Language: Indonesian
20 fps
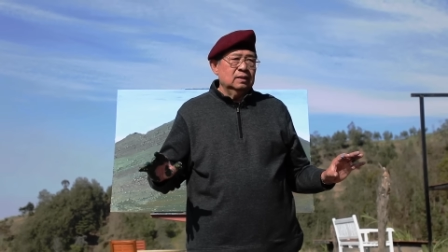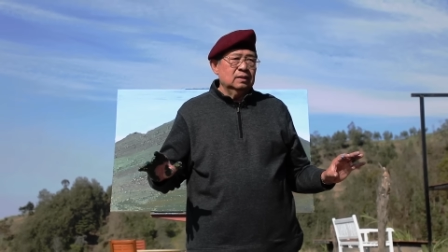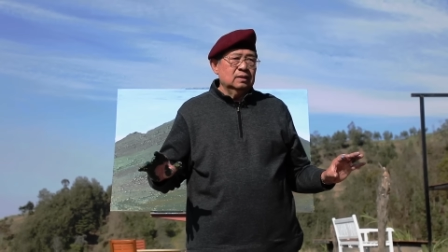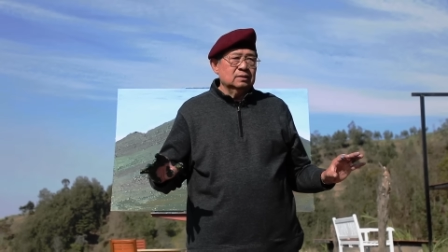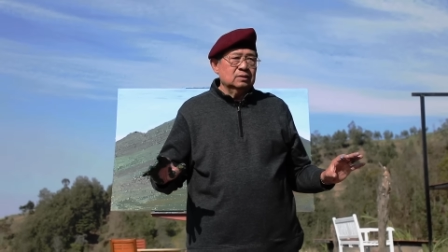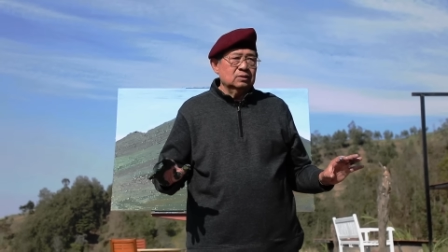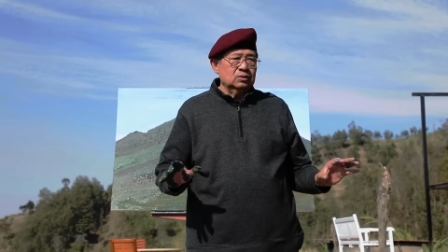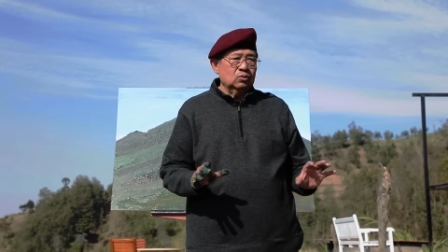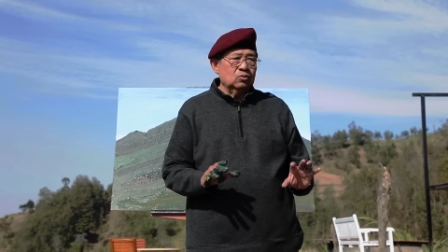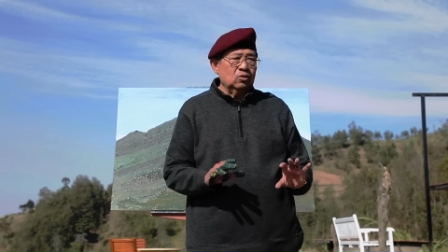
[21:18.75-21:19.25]

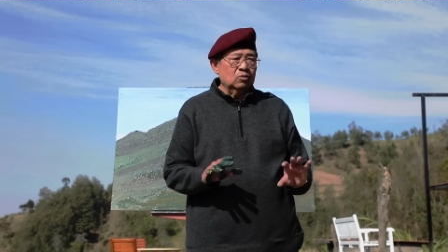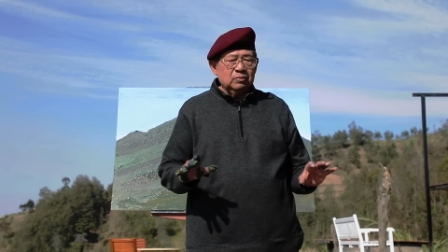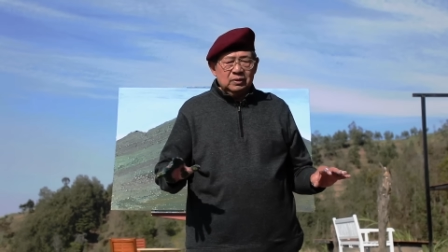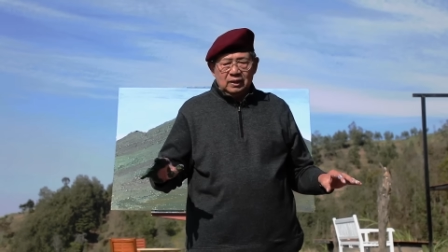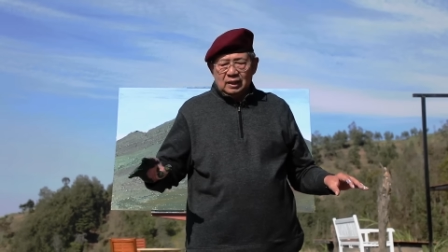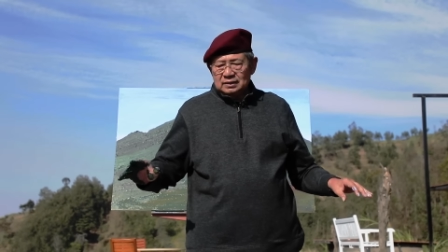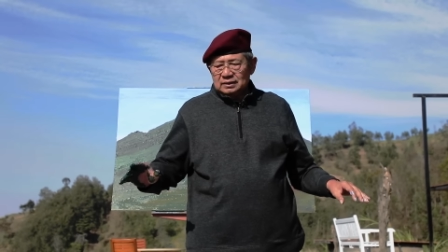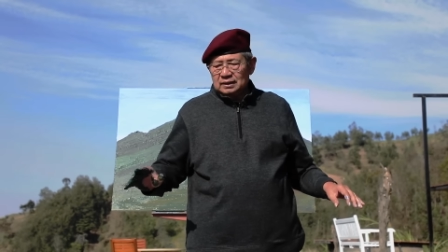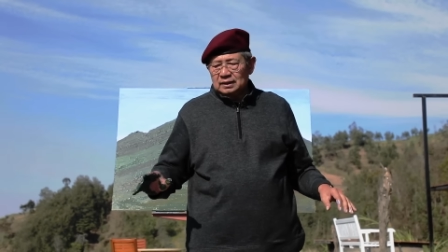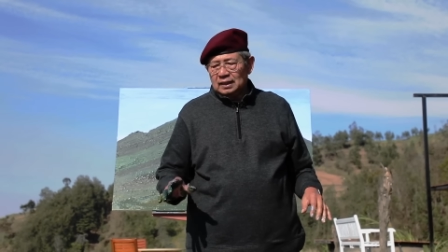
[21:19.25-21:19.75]
Di situ
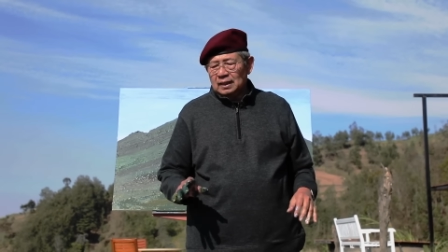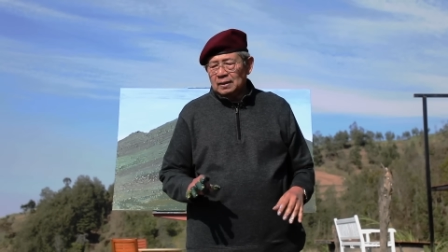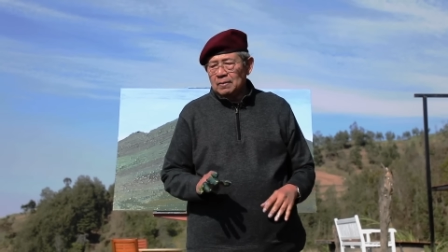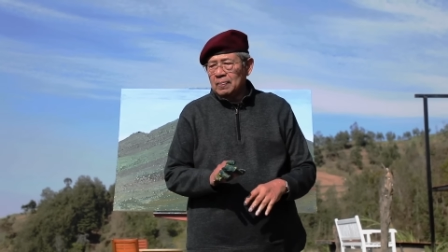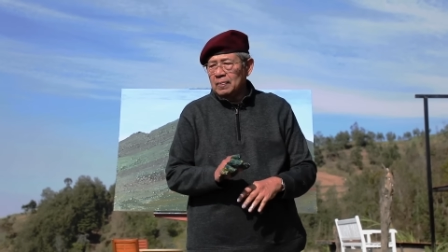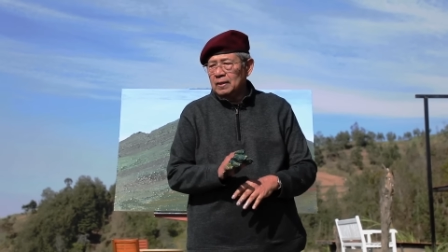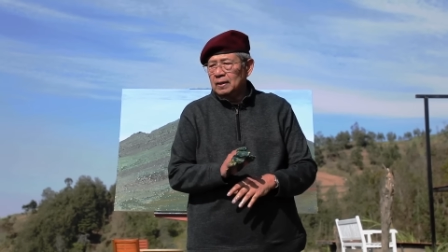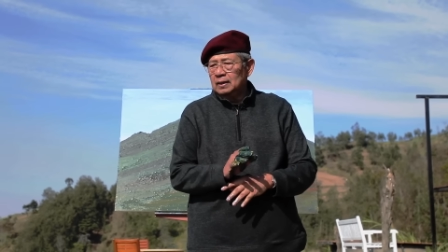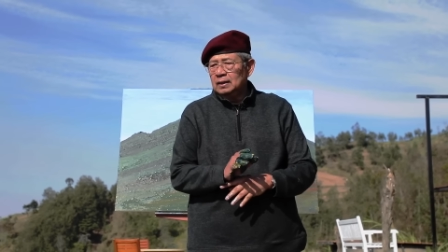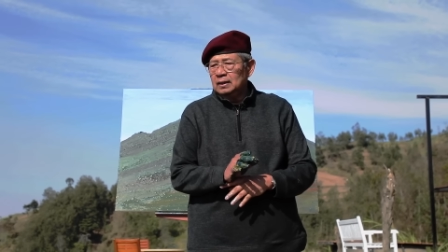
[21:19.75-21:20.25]
kombinasinya.
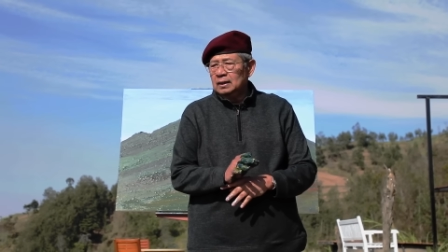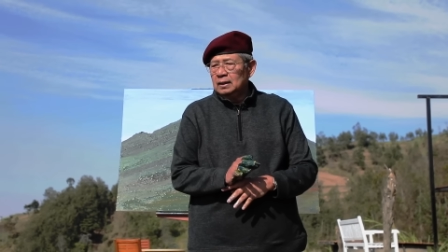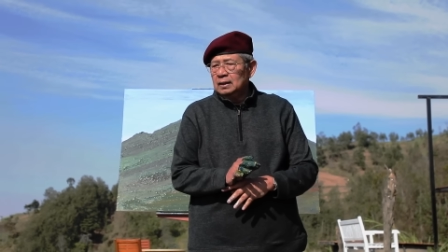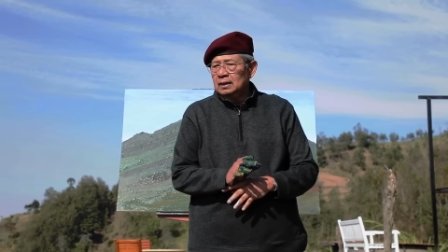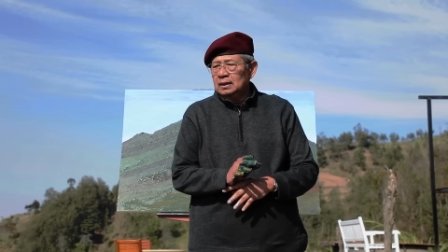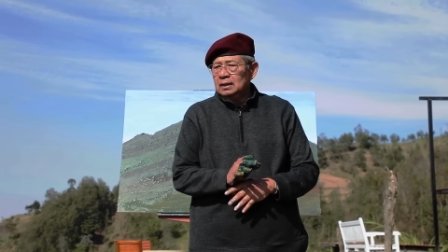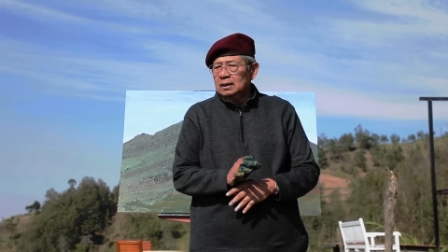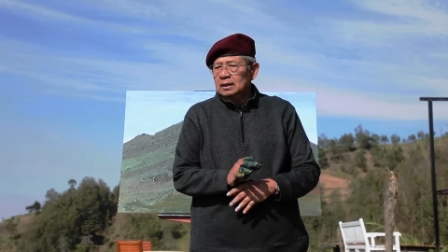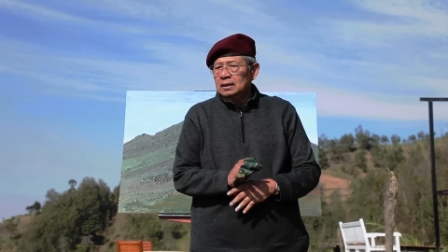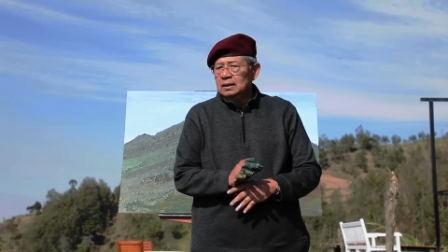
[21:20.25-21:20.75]

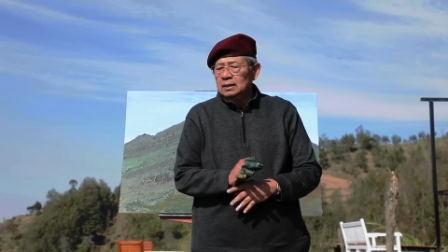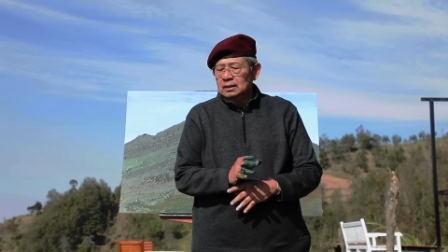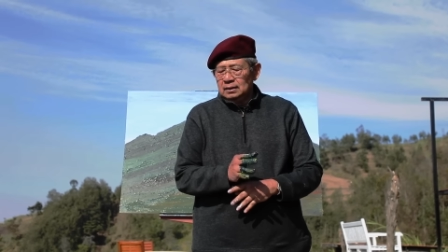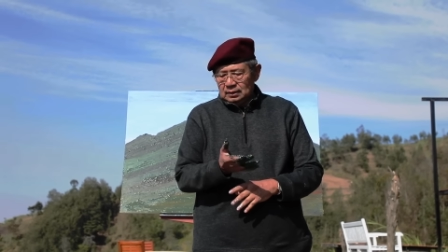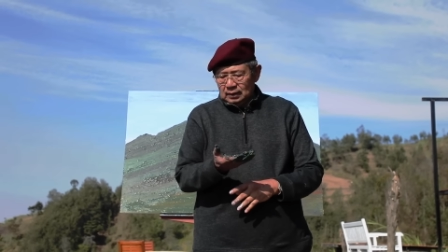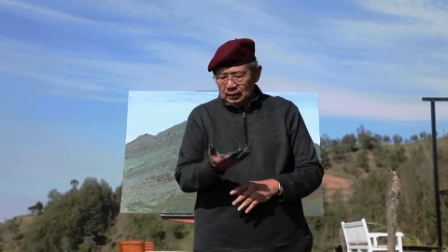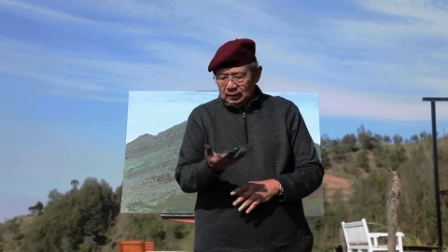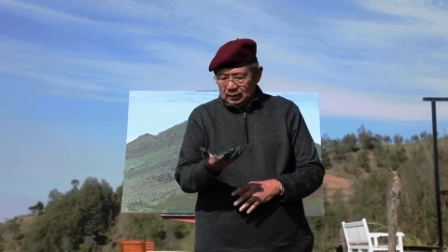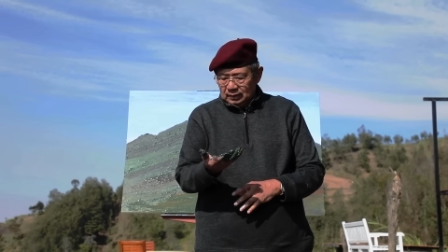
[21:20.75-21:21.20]
Saya